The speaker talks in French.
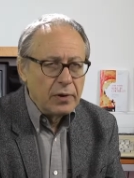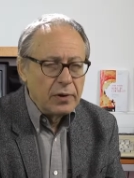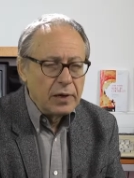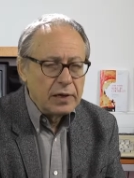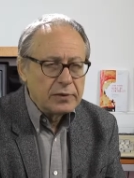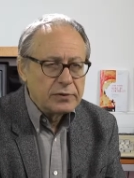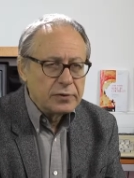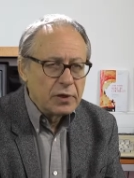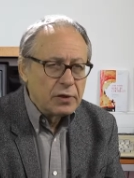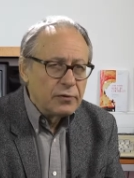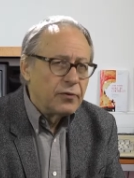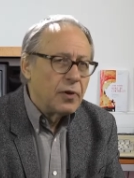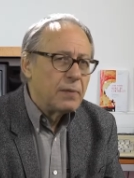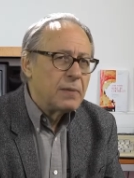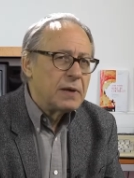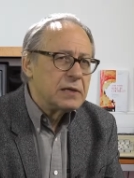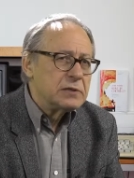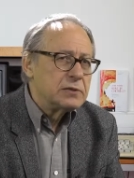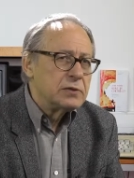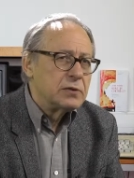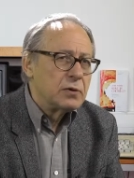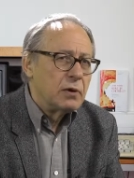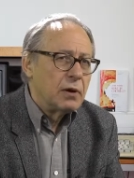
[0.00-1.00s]
la, seule
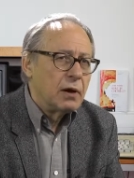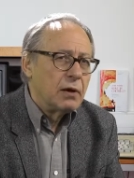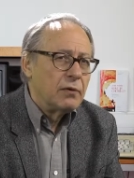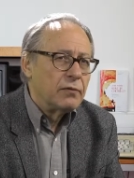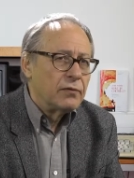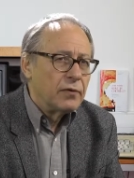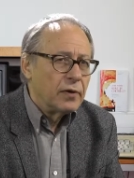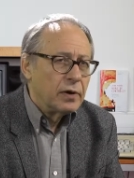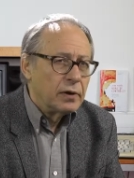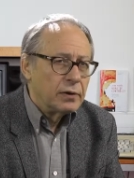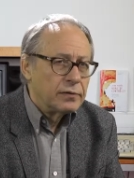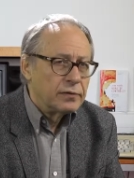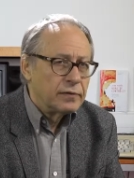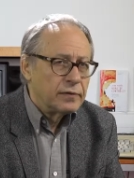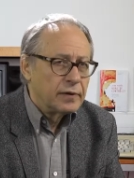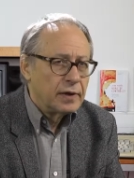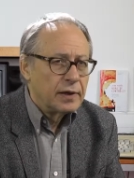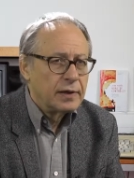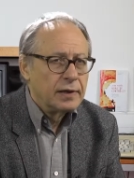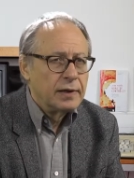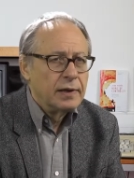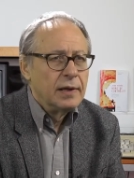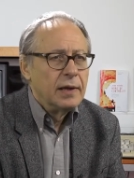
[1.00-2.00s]
formation en France.
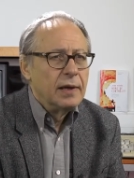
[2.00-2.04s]
Hein.